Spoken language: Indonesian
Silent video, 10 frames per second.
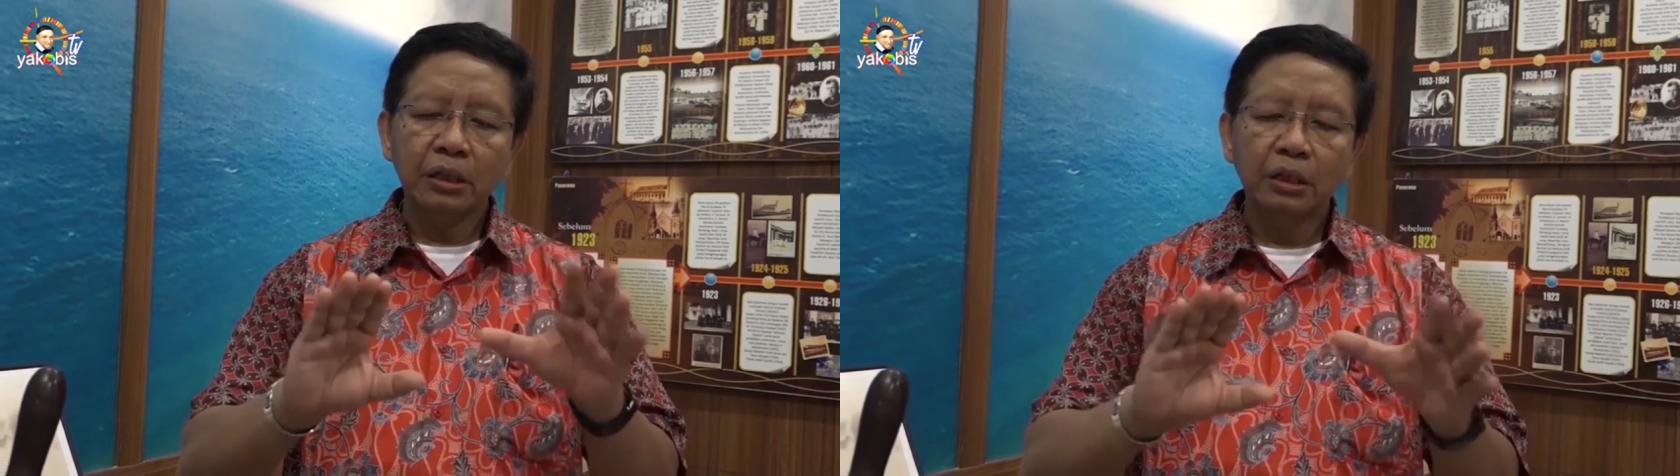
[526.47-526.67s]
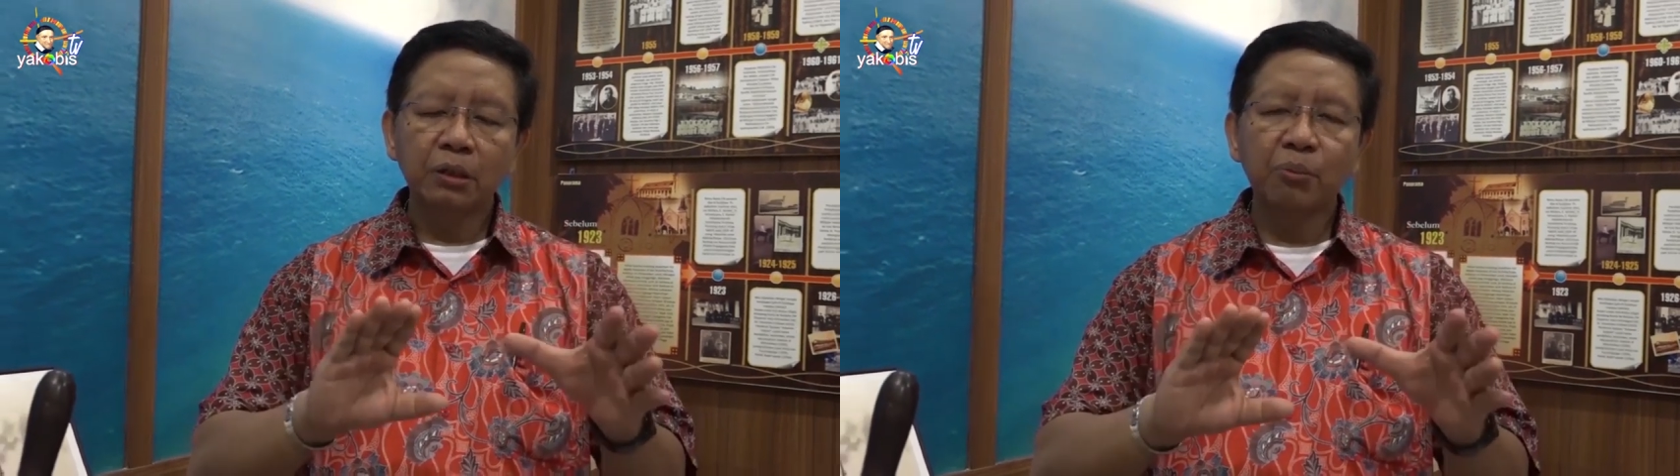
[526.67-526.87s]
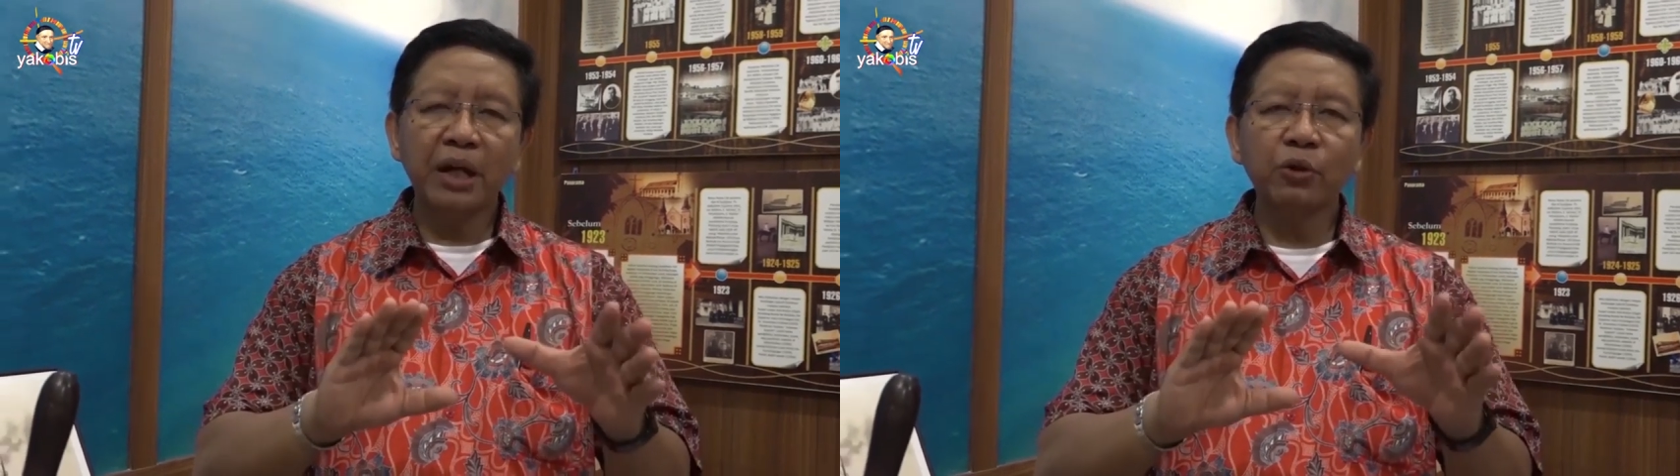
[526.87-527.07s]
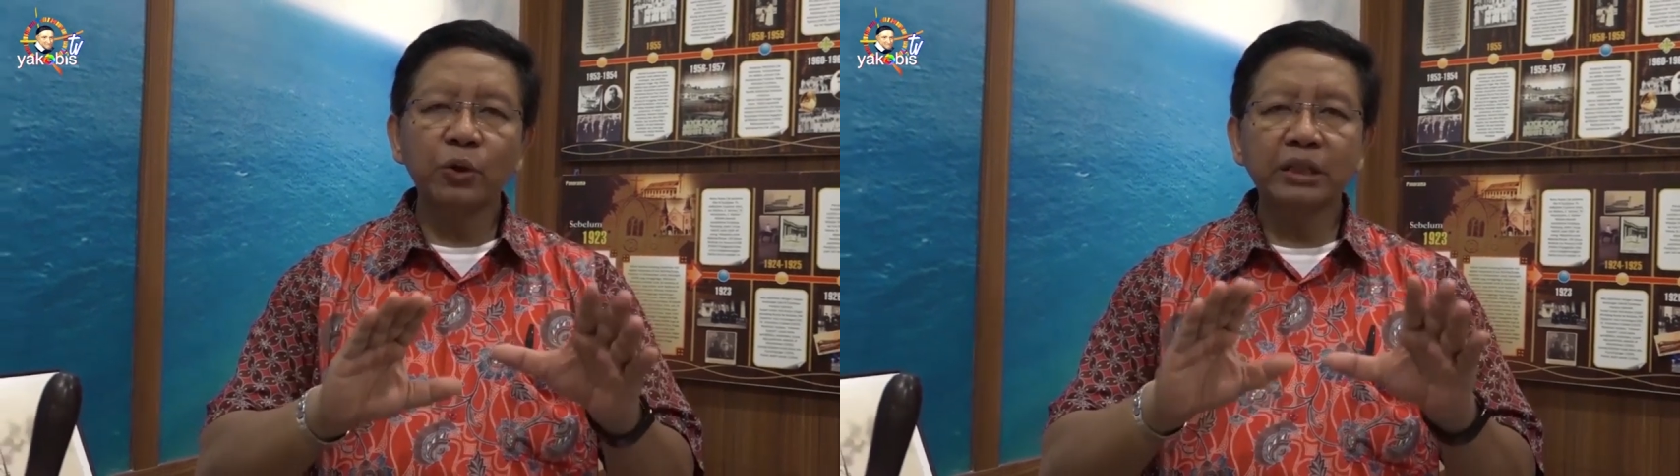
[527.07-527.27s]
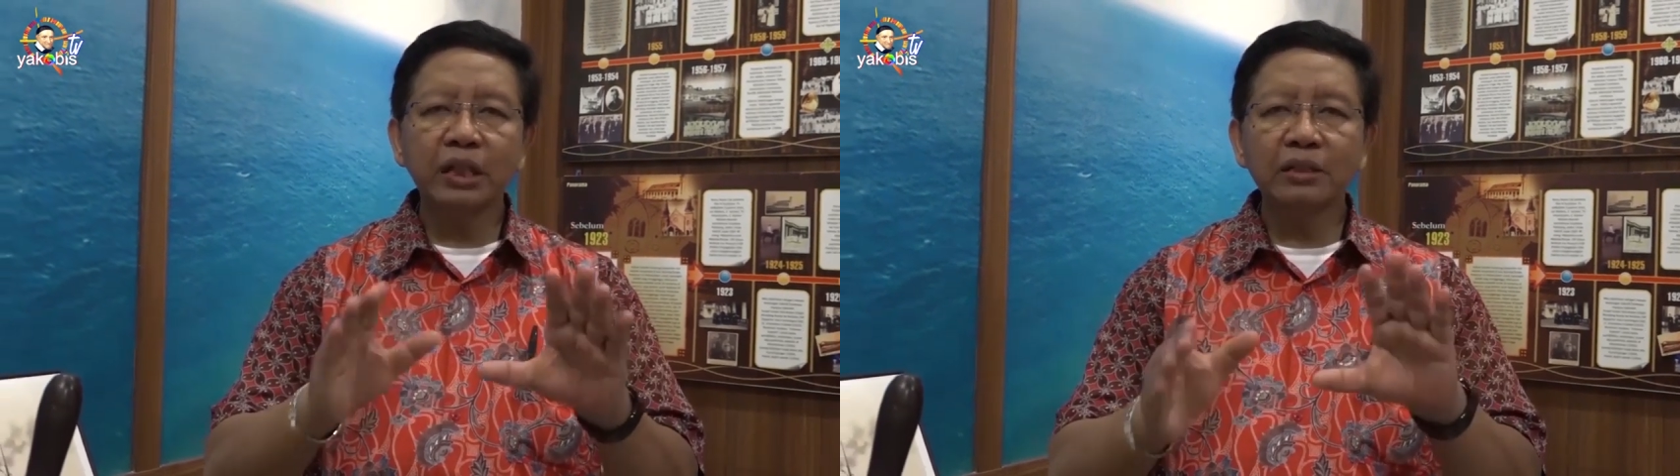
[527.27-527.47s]
e,
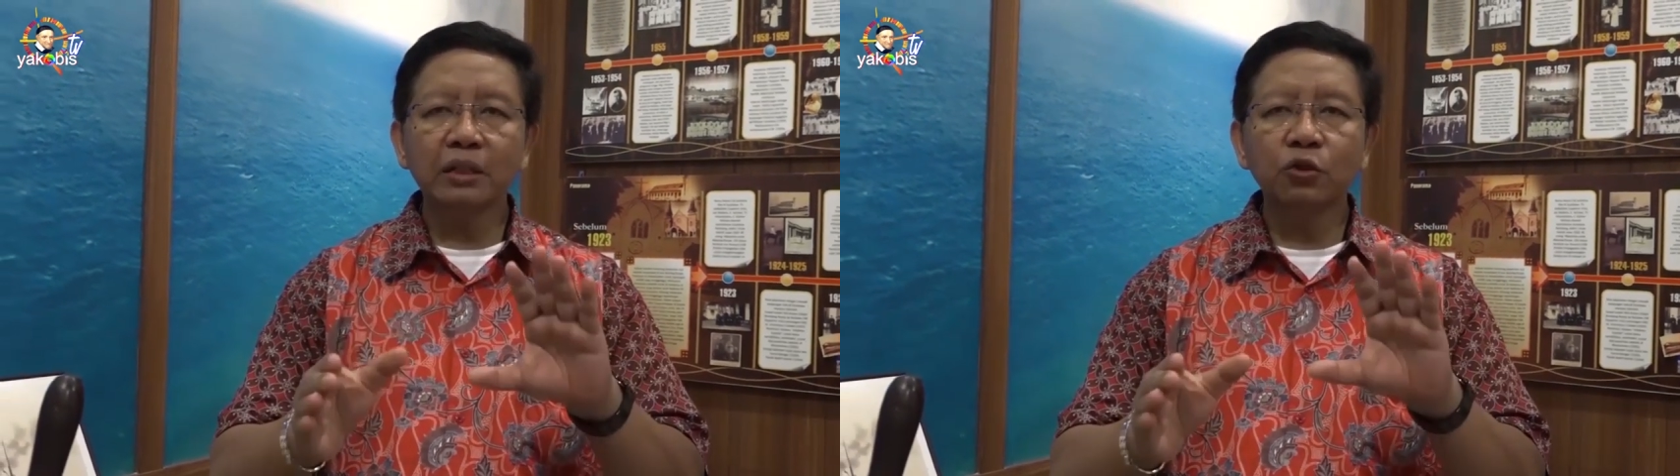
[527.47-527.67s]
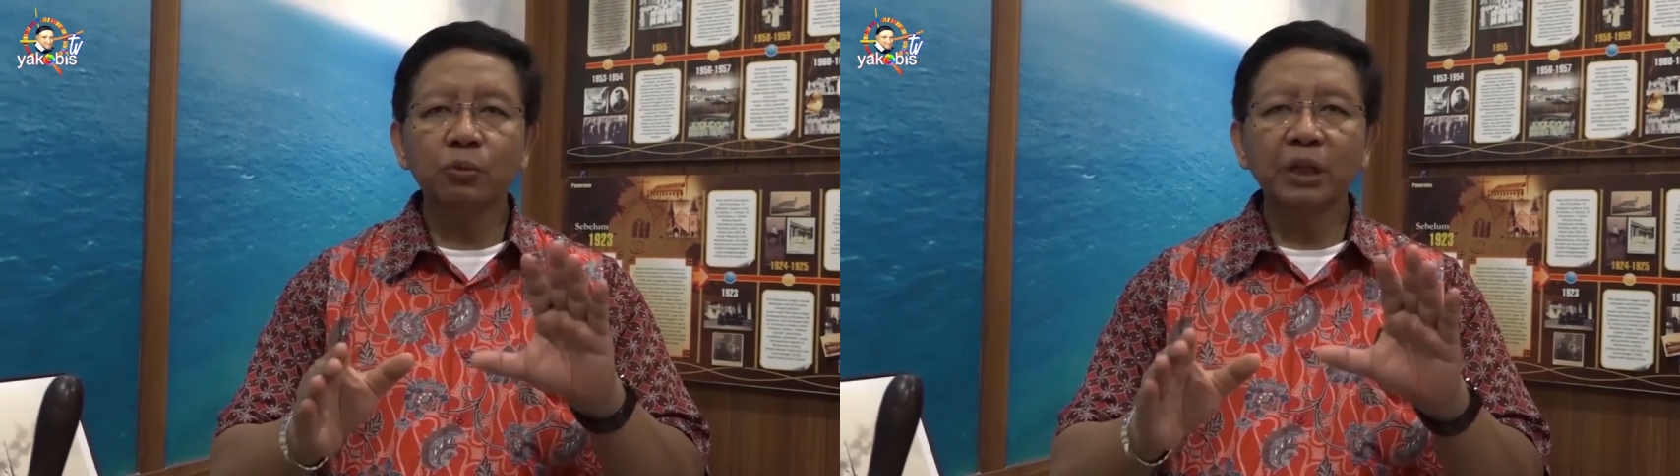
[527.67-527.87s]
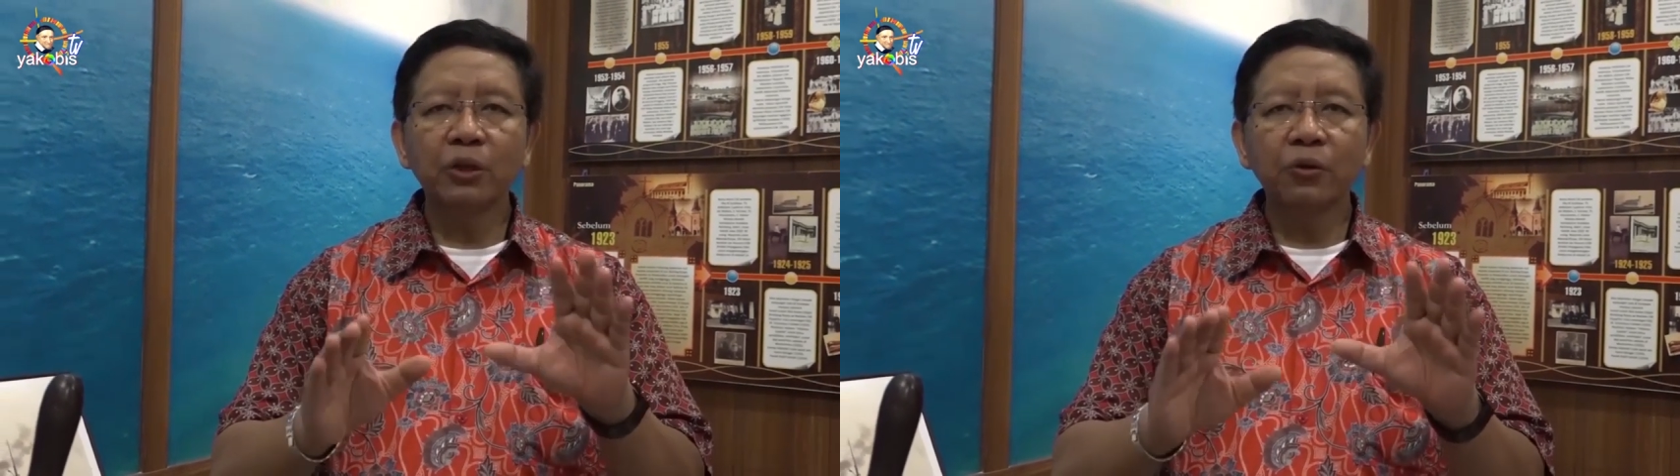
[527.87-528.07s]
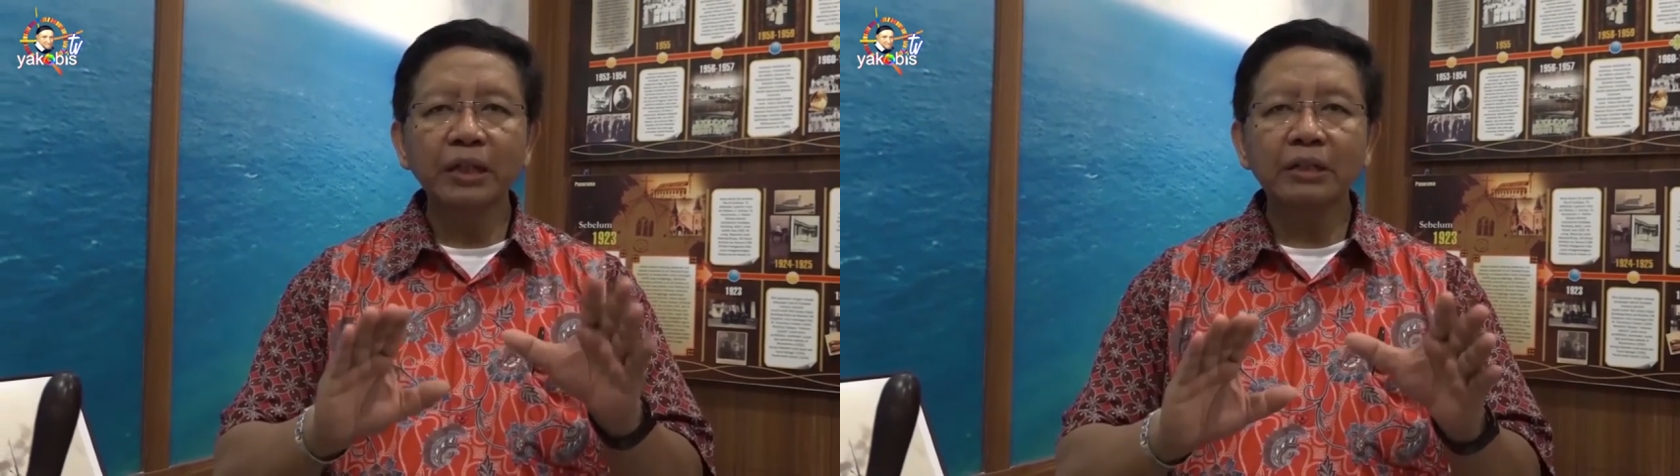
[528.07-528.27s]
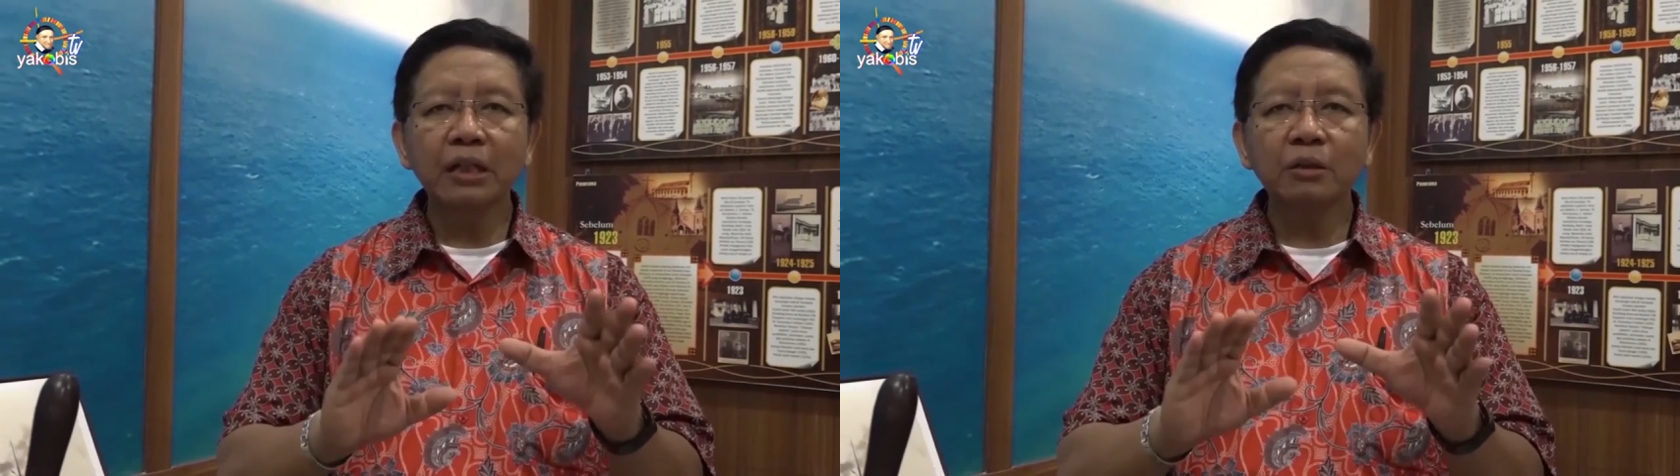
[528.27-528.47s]
mayoritas atau
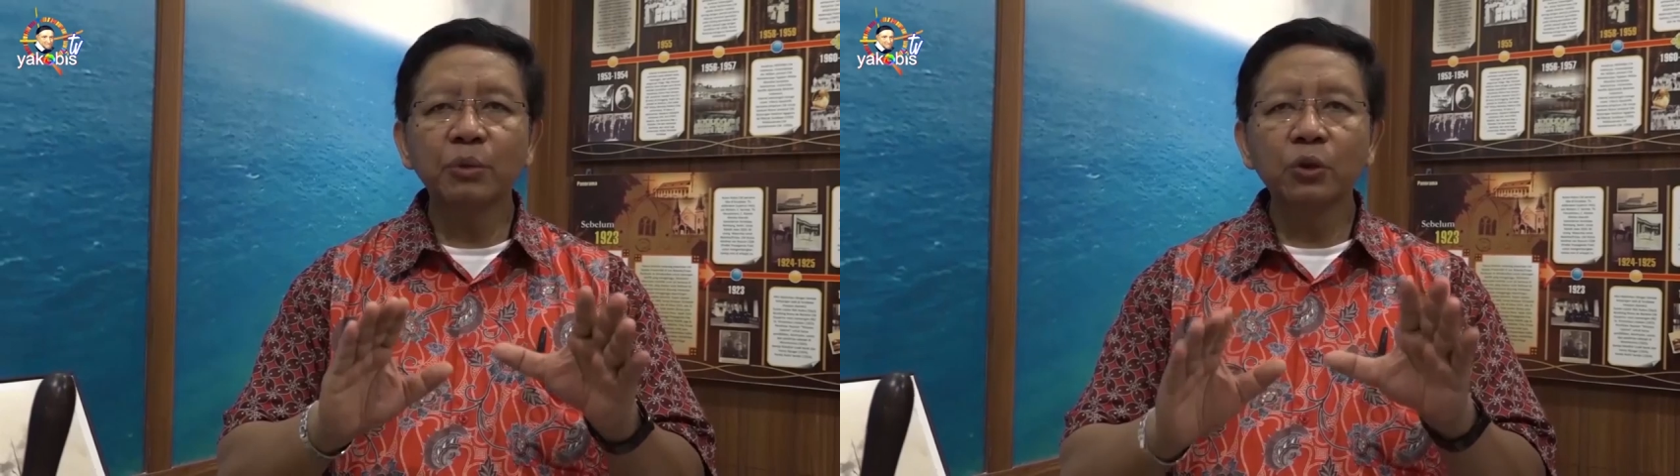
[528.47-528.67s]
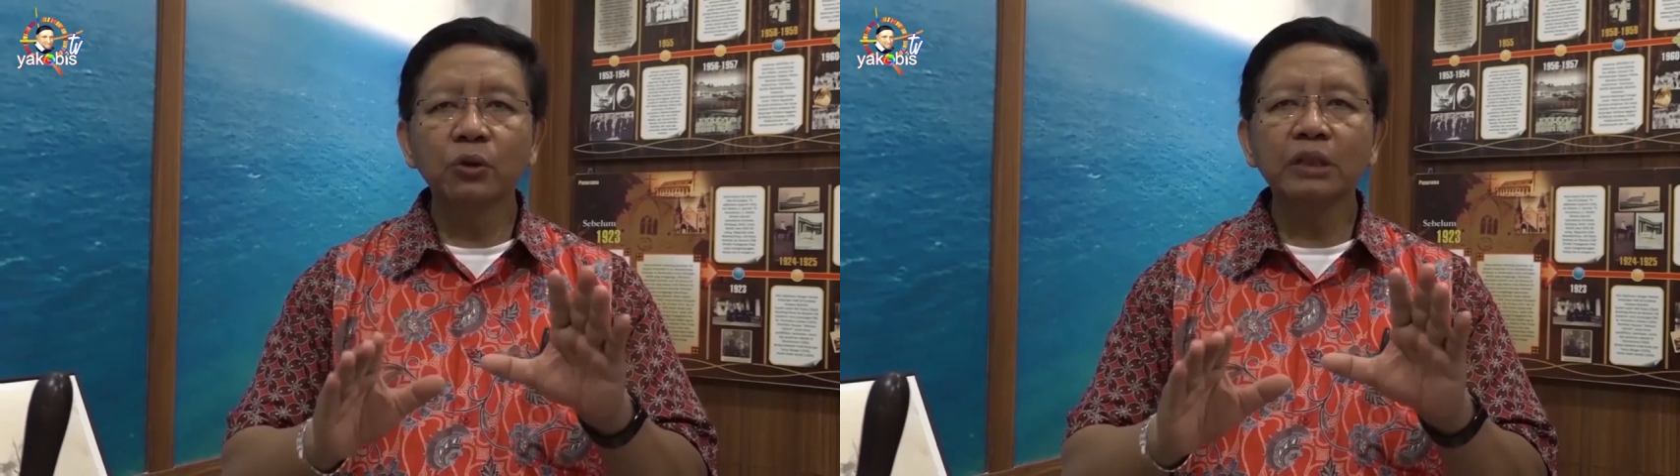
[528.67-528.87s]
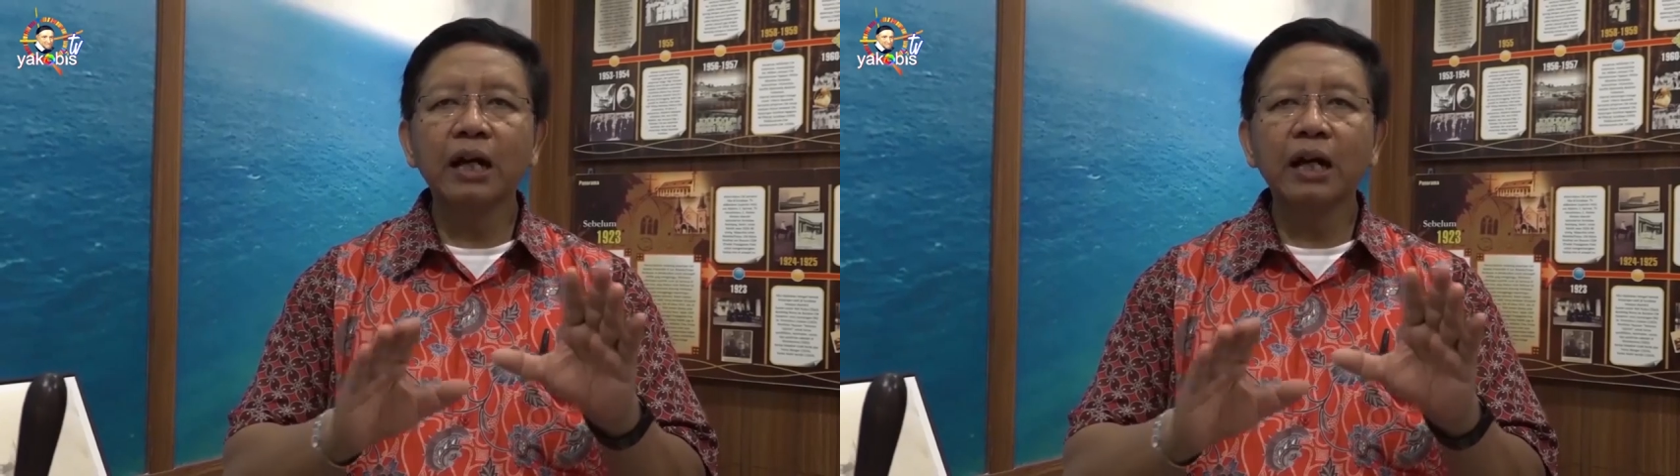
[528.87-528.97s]
minoritas menurut